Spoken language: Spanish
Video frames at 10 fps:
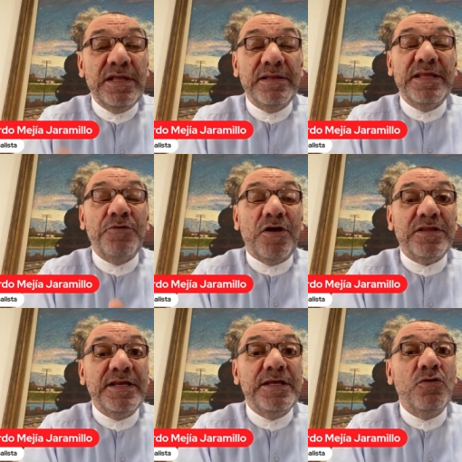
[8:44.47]
debió haber
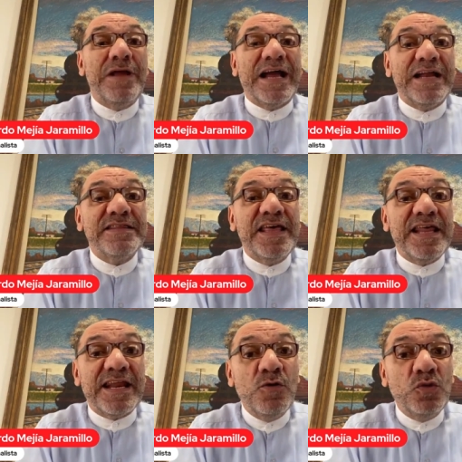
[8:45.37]
dirigido la carta de
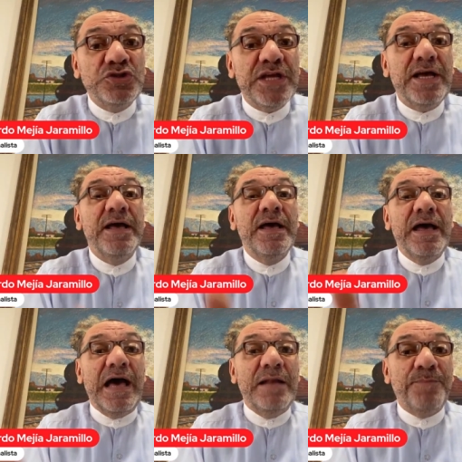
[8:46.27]
renuncia
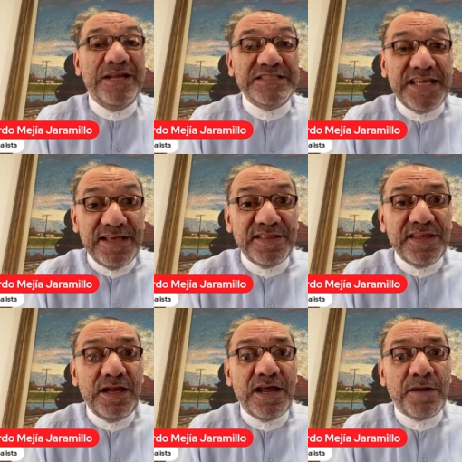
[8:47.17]
al presidente
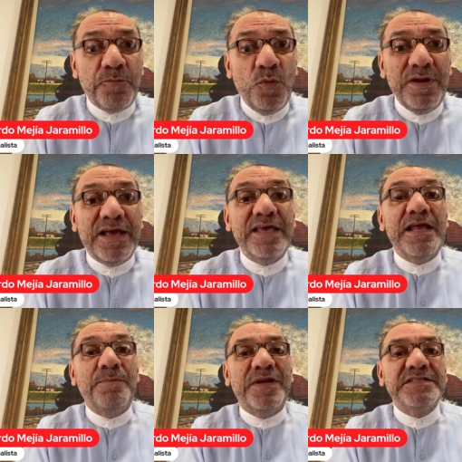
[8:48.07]
de la República y
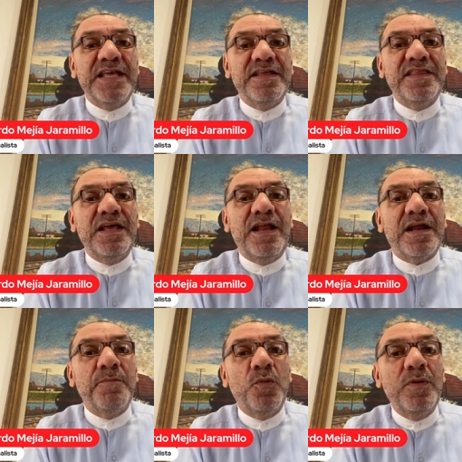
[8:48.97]
el presidente de la
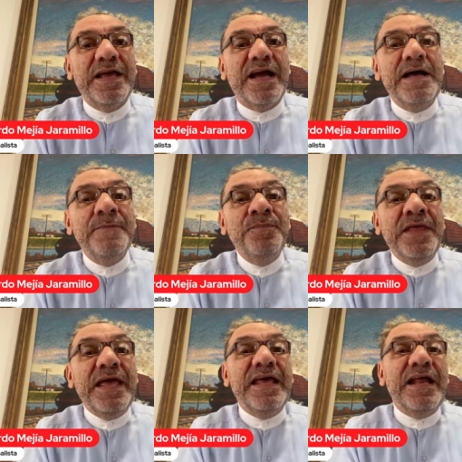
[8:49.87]
República
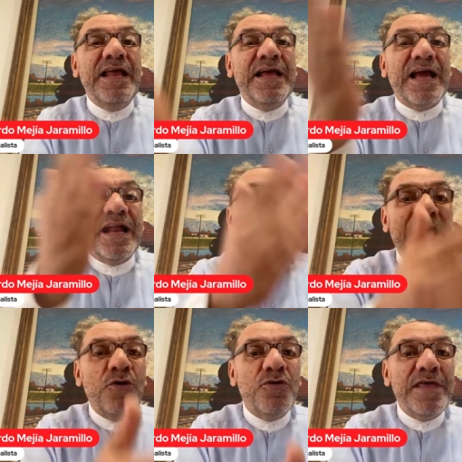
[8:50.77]
era el
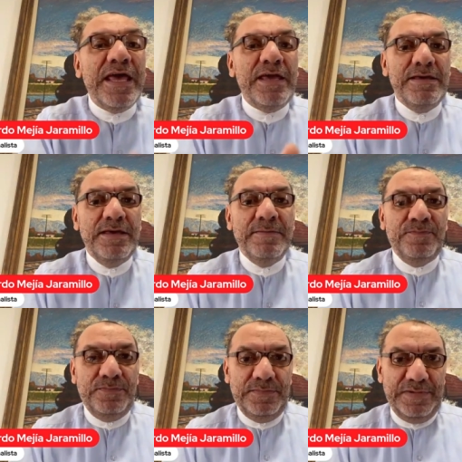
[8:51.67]
encargado de
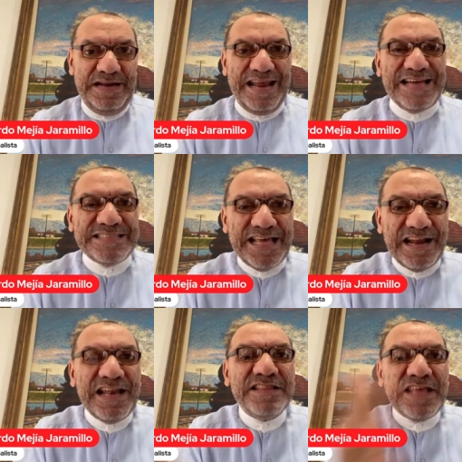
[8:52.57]

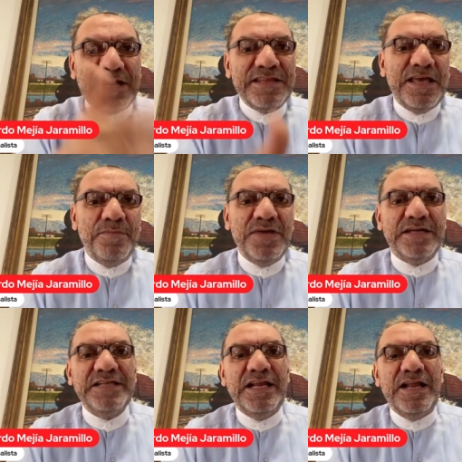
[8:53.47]
rehacer la terna y
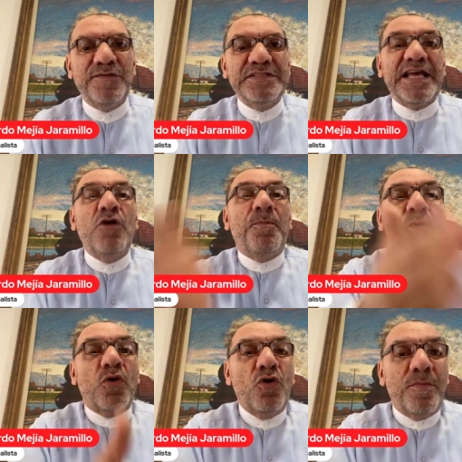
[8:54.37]
enviársela a la fiscal o
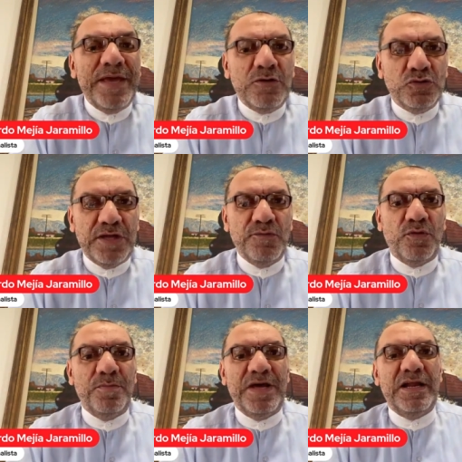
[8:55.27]
por lo menos de
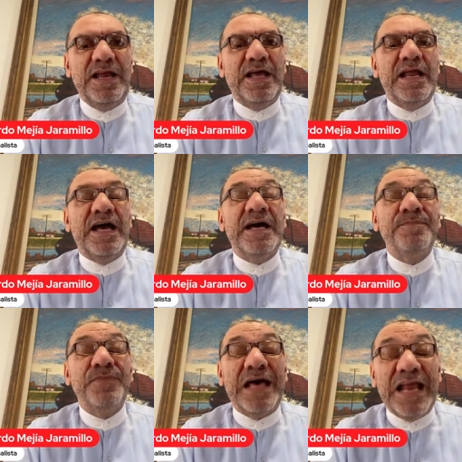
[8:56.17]
informarle a
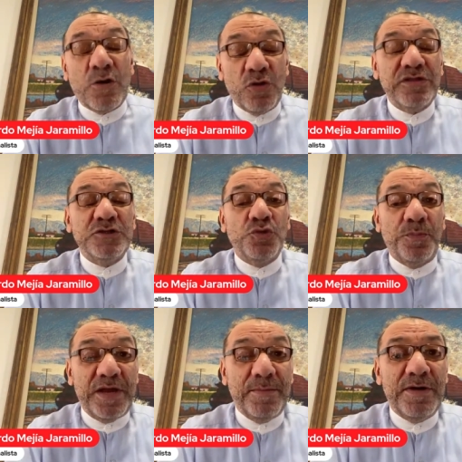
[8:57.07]
la, a la Corte
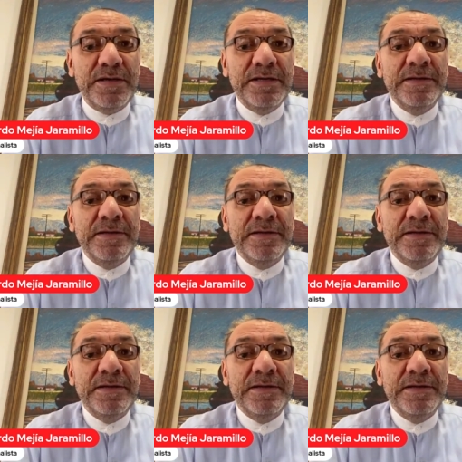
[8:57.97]
Suprema